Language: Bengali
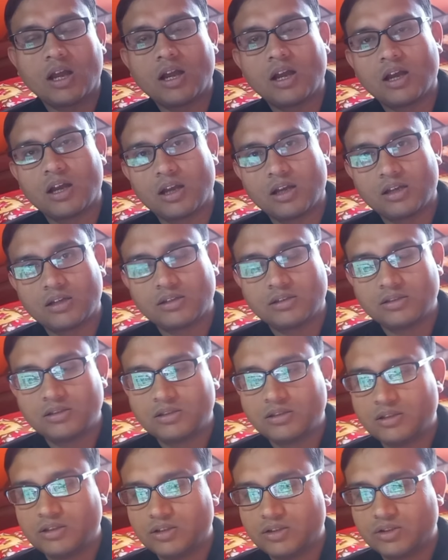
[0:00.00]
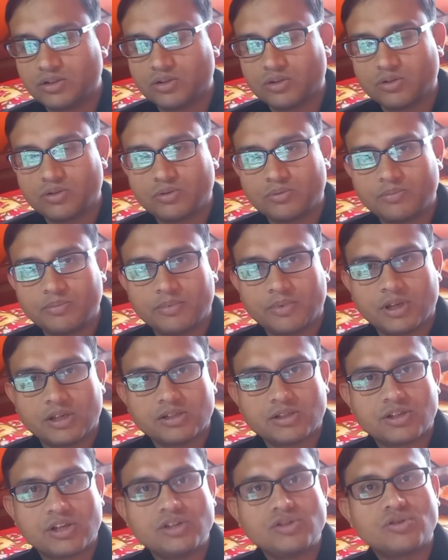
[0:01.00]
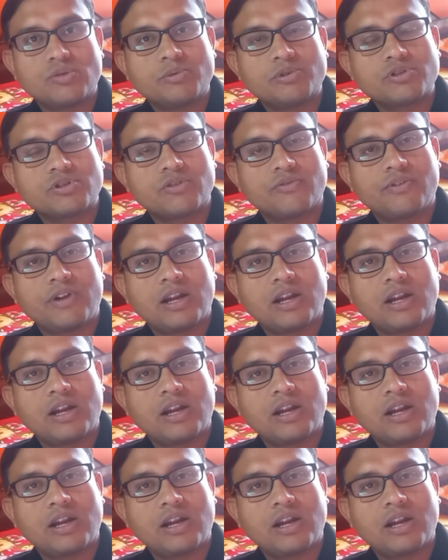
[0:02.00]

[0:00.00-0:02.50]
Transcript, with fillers: হ্যাঁ তো সেই সমস্ত